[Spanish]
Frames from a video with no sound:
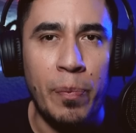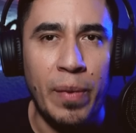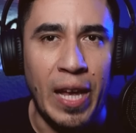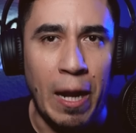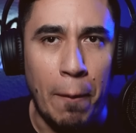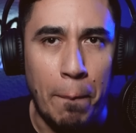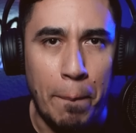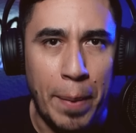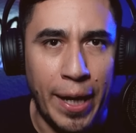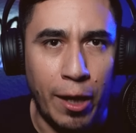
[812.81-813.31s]

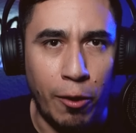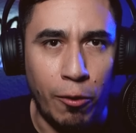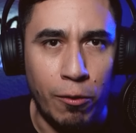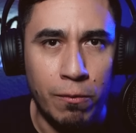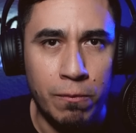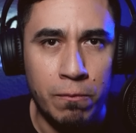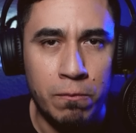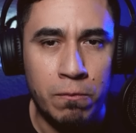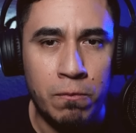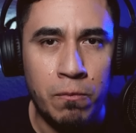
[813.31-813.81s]
El perro
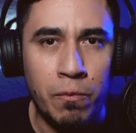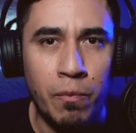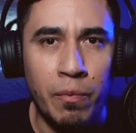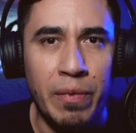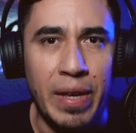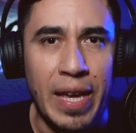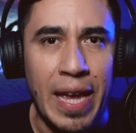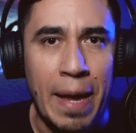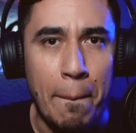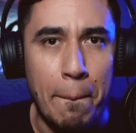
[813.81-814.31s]

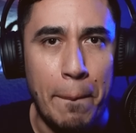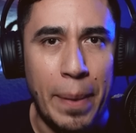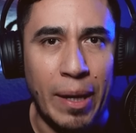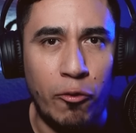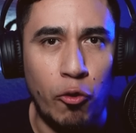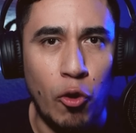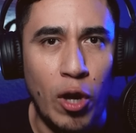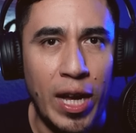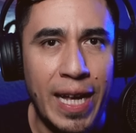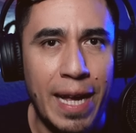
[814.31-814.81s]

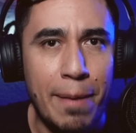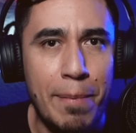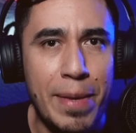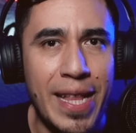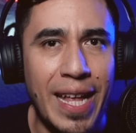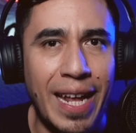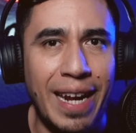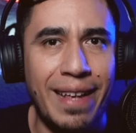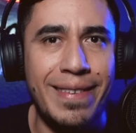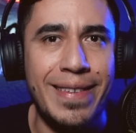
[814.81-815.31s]
empezó a
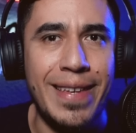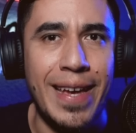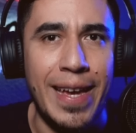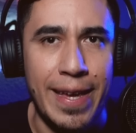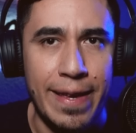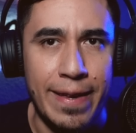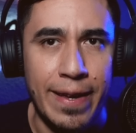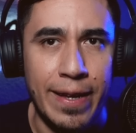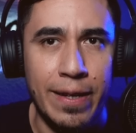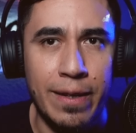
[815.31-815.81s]
caminar hacia
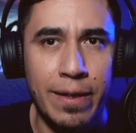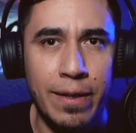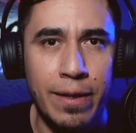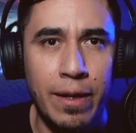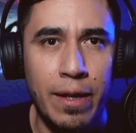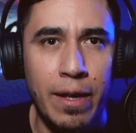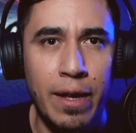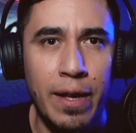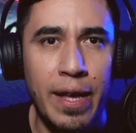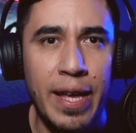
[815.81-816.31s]
ella
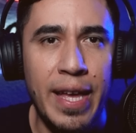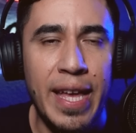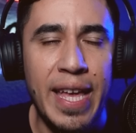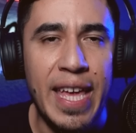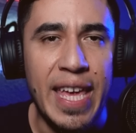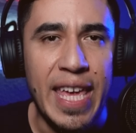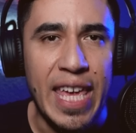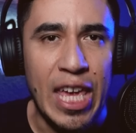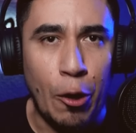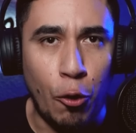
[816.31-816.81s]

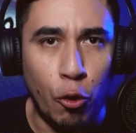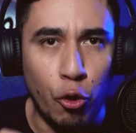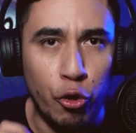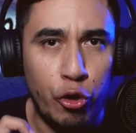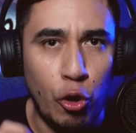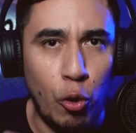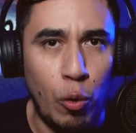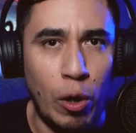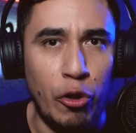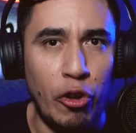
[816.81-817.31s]
y
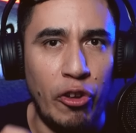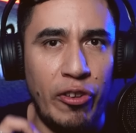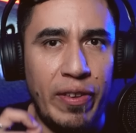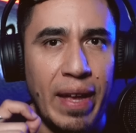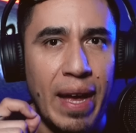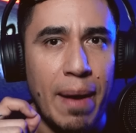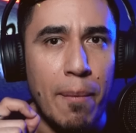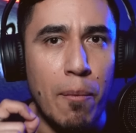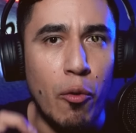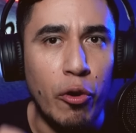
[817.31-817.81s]
justo cuando
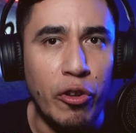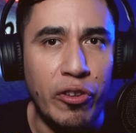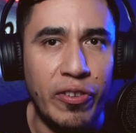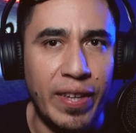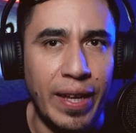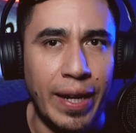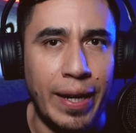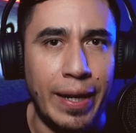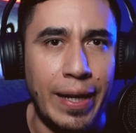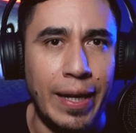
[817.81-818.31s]
estaba muy
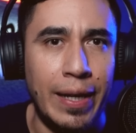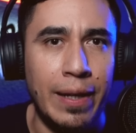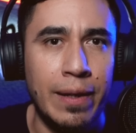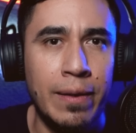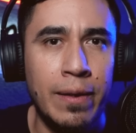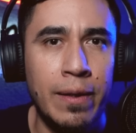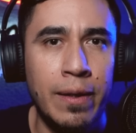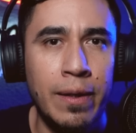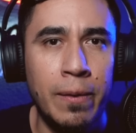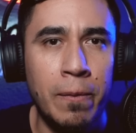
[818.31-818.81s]
cerca,
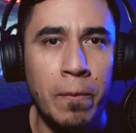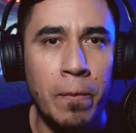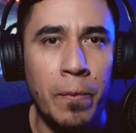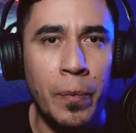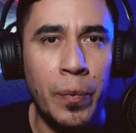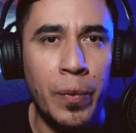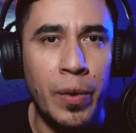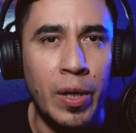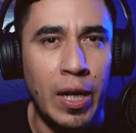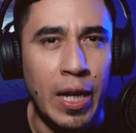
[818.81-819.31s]

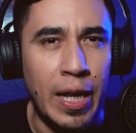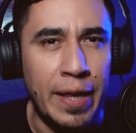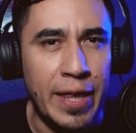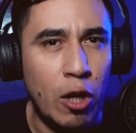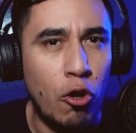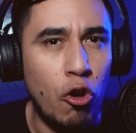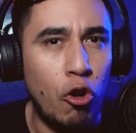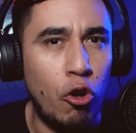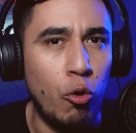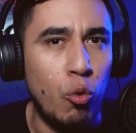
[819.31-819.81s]
le
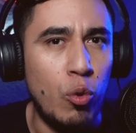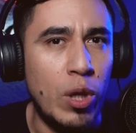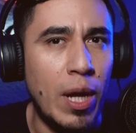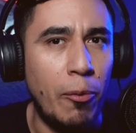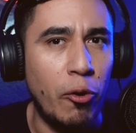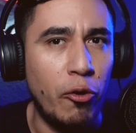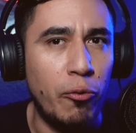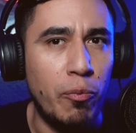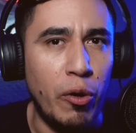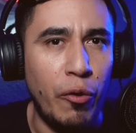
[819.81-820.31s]
dijo con una
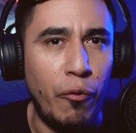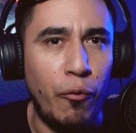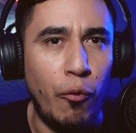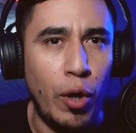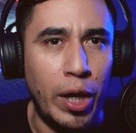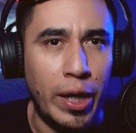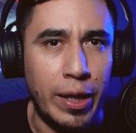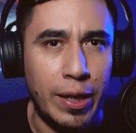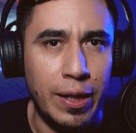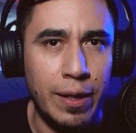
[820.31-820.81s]
voz muy
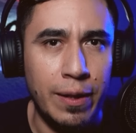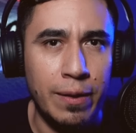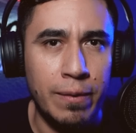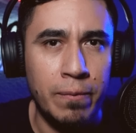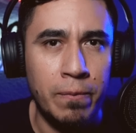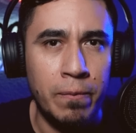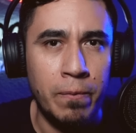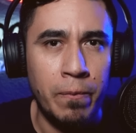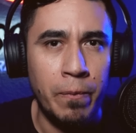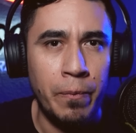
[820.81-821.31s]
fuerte,
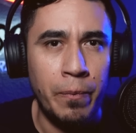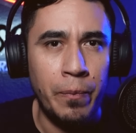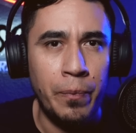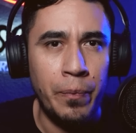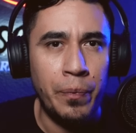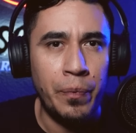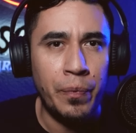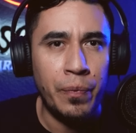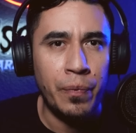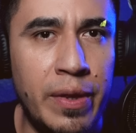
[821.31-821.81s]

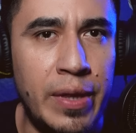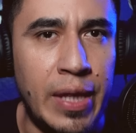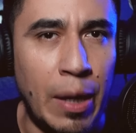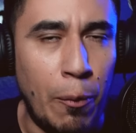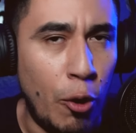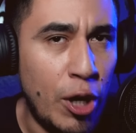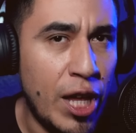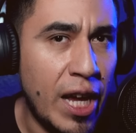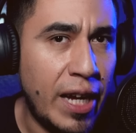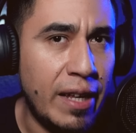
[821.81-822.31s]

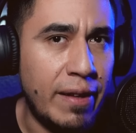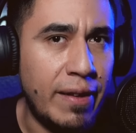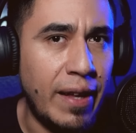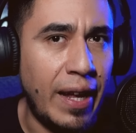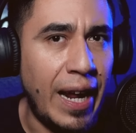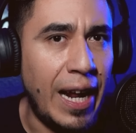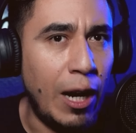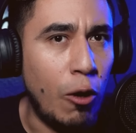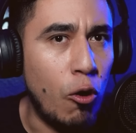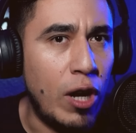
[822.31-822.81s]
Te voy a
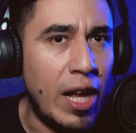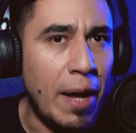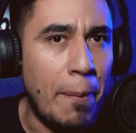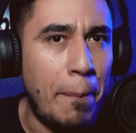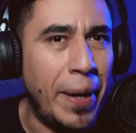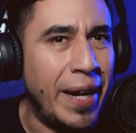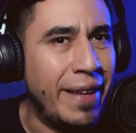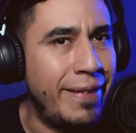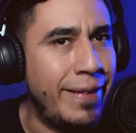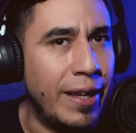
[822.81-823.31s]
quitar algo que
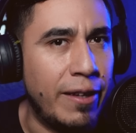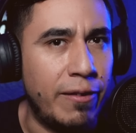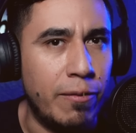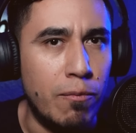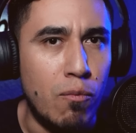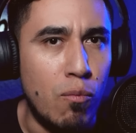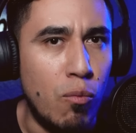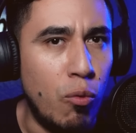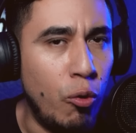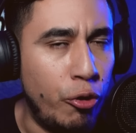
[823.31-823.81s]

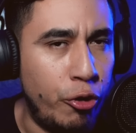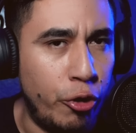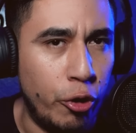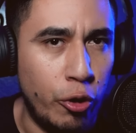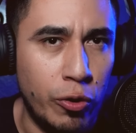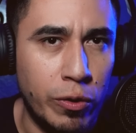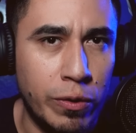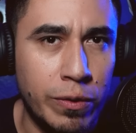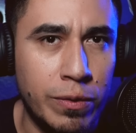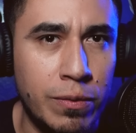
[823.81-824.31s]
aprecias
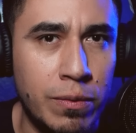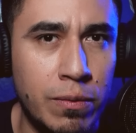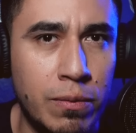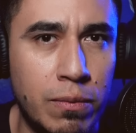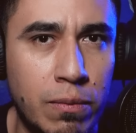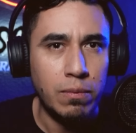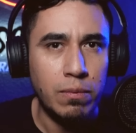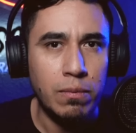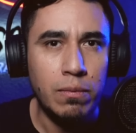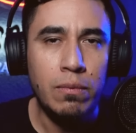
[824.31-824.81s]
mucho.
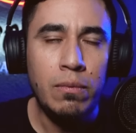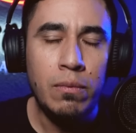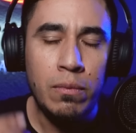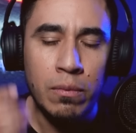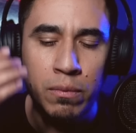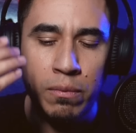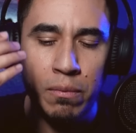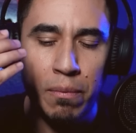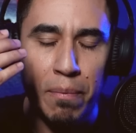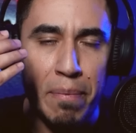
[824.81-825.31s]

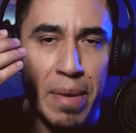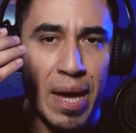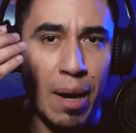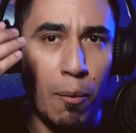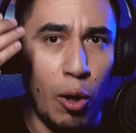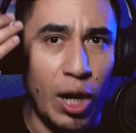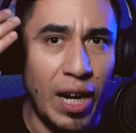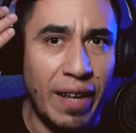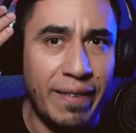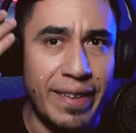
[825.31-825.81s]
Mi
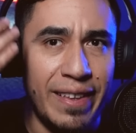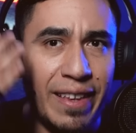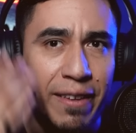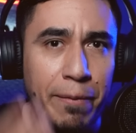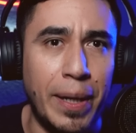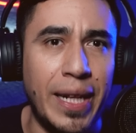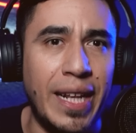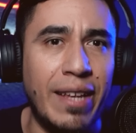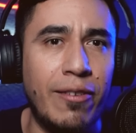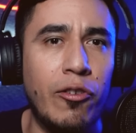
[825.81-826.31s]
abuela se
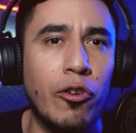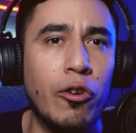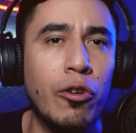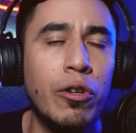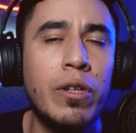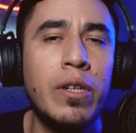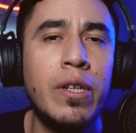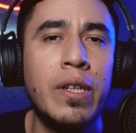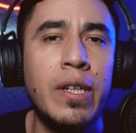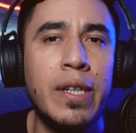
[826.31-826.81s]
desvaneció
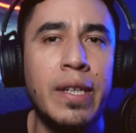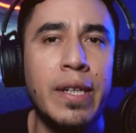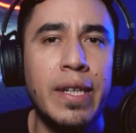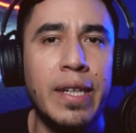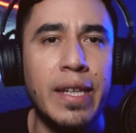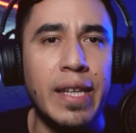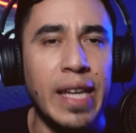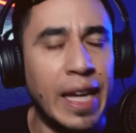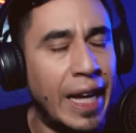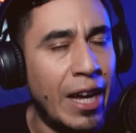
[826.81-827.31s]

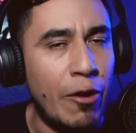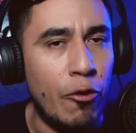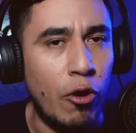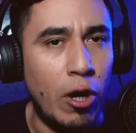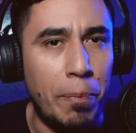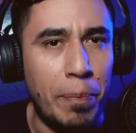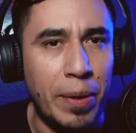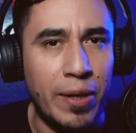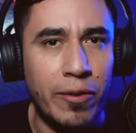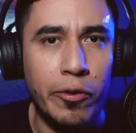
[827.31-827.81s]
y cayó
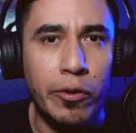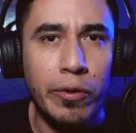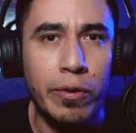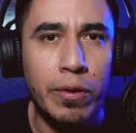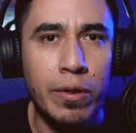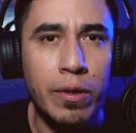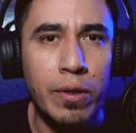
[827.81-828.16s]
al piso.